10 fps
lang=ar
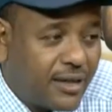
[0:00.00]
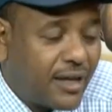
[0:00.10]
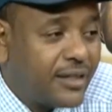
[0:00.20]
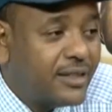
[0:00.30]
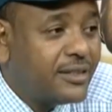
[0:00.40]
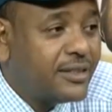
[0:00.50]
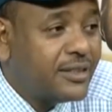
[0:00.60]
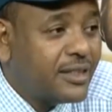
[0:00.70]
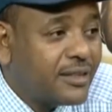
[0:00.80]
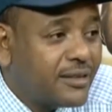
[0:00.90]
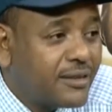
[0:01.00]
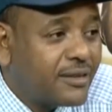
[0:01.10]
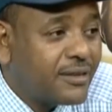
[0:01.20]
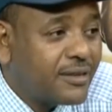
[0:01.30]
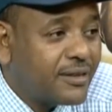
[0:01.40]
عنيد جدا
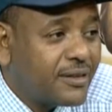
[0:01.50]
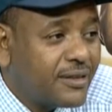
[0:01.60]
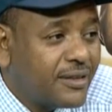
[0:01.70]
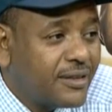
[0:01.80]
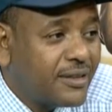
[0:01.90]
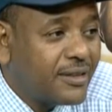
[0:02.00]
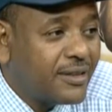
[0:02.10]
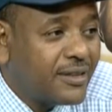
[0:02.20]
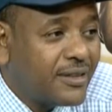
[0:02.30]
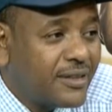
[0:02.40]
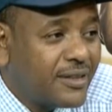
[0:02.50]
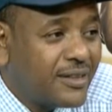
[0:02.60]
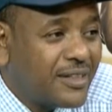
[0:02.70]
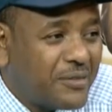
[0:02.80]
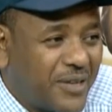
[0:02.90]
مباراة الغد أنت قلت اليوم نعم
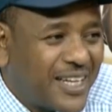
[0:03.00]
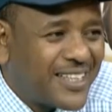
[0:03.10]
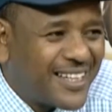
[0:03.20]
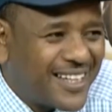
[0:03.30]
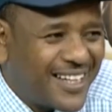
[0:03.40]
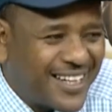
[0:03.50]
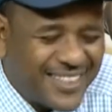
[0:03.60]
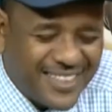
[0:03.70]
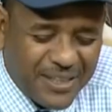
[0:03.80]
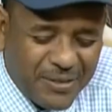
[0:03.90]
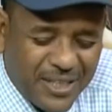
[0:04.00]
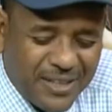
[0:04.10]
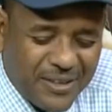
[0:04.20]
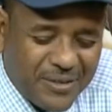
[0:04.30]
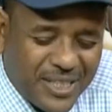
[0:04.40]
فضل مباراة الغد نعم, نعم.
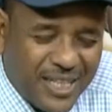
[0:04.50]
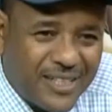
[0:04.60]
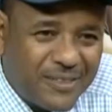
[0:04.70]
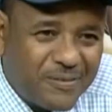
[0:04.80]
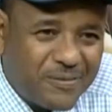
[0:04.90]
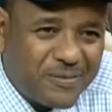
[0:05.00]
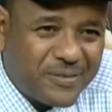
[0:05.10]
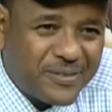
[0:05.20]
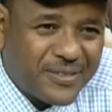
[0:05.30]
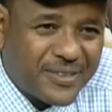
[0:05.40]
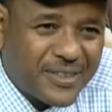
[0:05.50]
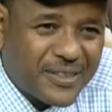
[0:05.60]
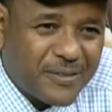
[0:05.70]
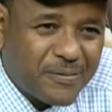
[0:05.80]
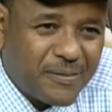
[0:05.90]
الرائد بس عنده شوية إصابات
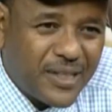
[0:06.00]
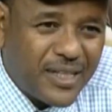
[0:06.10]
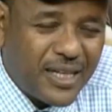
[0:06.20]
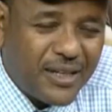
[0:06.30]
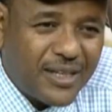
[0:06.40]
بالمناسبة نعم